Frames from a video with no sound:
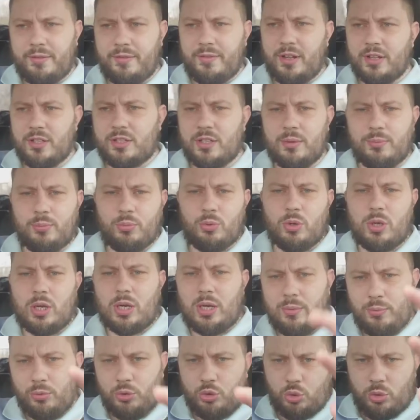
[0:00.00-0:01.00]

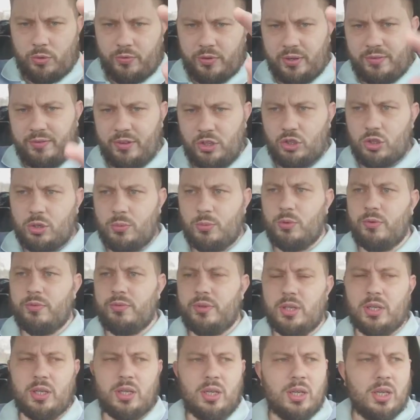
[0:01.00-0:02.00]
Facebooka, bo człowiek wie co
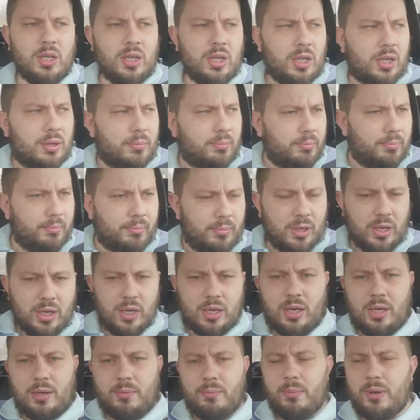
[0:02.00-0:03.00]
mówi.
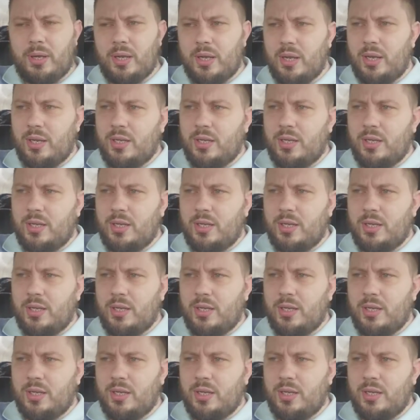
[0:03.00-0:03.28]
Mega, mega